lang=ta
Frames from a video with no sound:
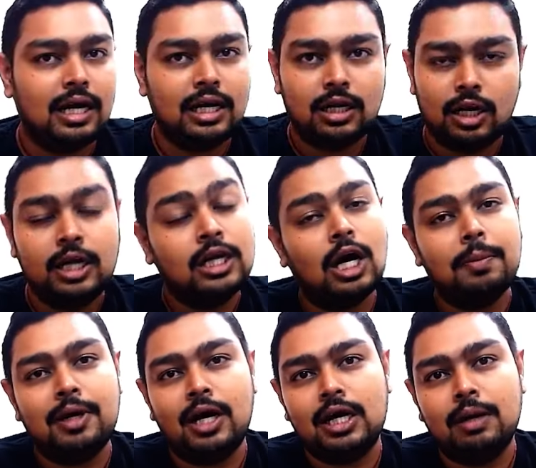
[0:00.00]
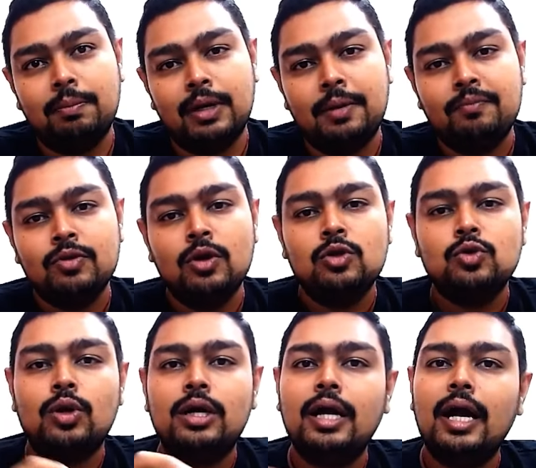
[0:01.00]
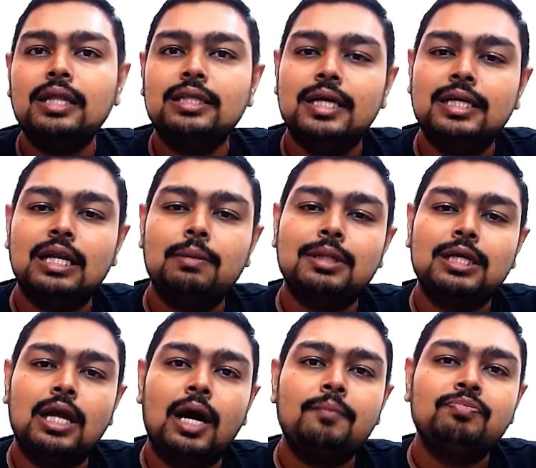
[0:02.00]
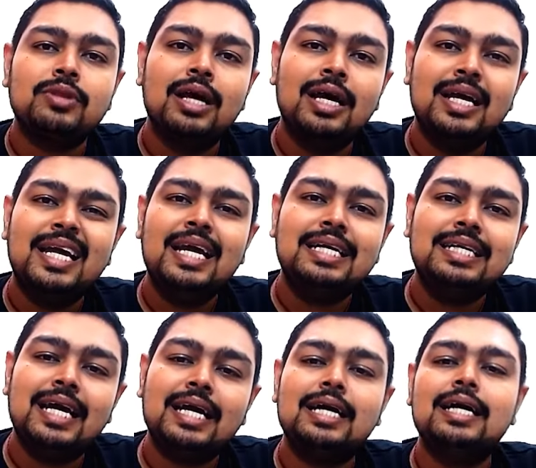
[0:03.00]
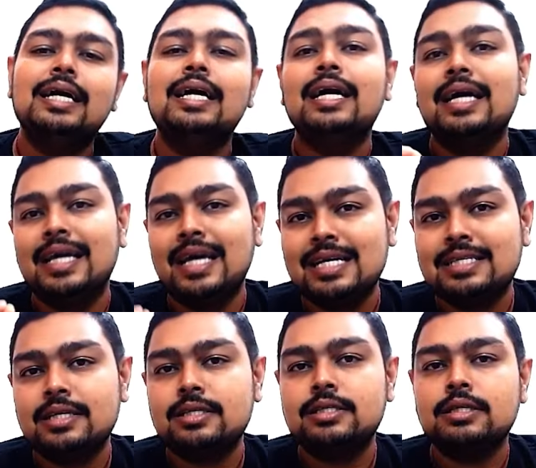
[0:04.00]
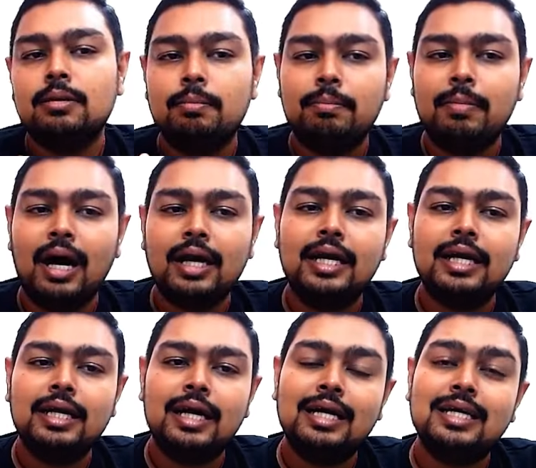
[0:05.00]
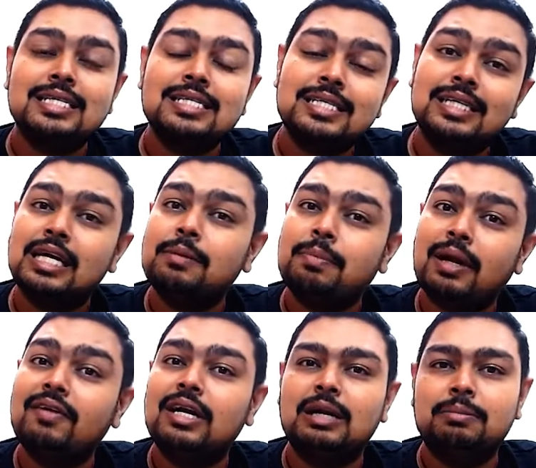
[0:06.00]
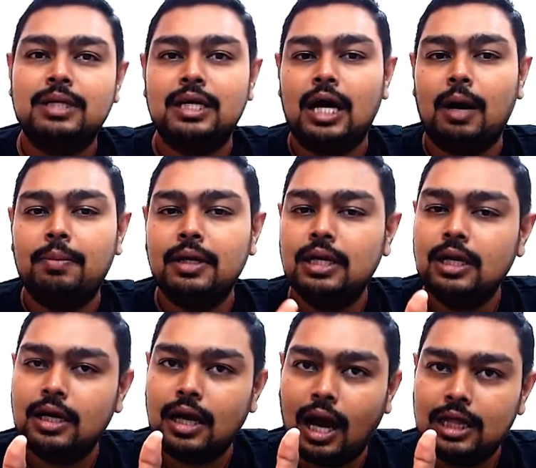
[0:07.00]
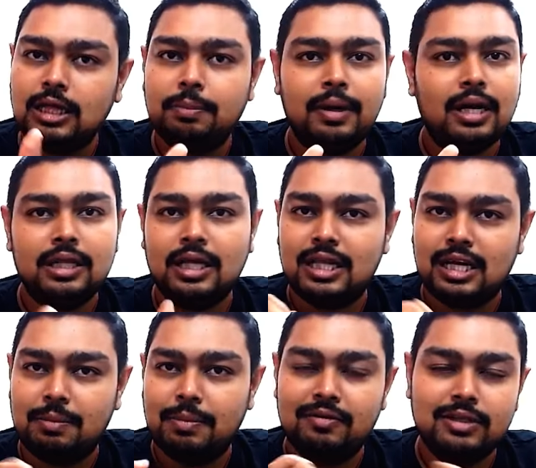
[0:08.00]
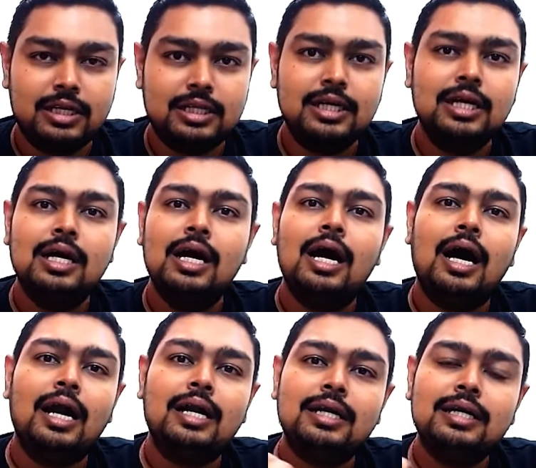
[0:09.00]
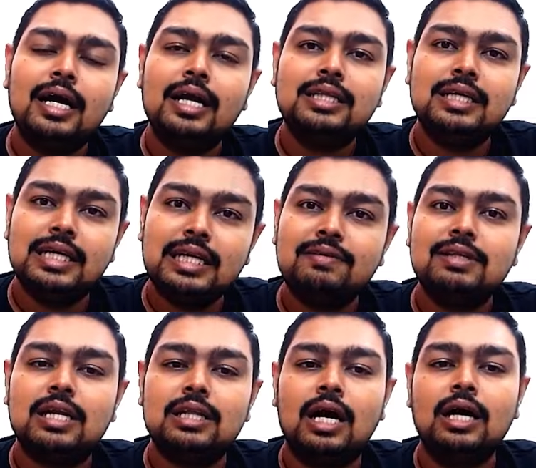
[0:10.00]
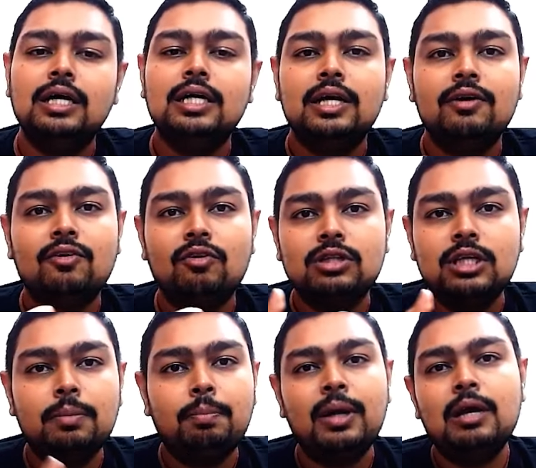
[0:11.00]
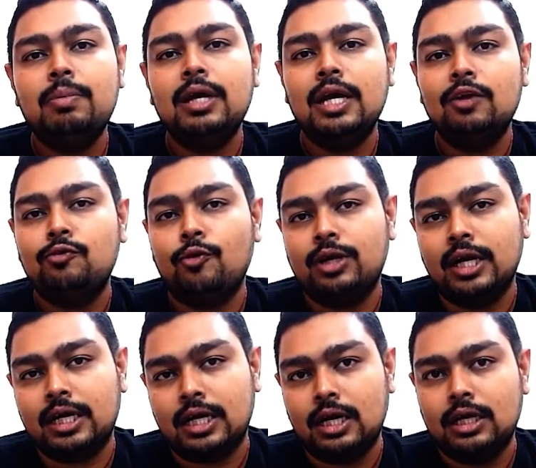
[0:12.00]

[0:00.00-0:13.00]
இன்க இன்கார்பரேட் ஆன கம்பெனி ஸோ ரெண்டாயிரத்தி எட்டில் பார்த்தீங்கன்னா இ டெக் ஏசஸ் மார்க்கெட்டிங் அண்ட் கன்சல்டிங் பிரைவேட் லிமிடெட் அப்படின்னு அந்த பேரில் தான் இந்த கம்பெனி வந்திருக்குது அண்ட் ரெண்டாயிரத்தி இருபதுல தான் இவங்க வந்து பிபி இன்ஃபோடெக்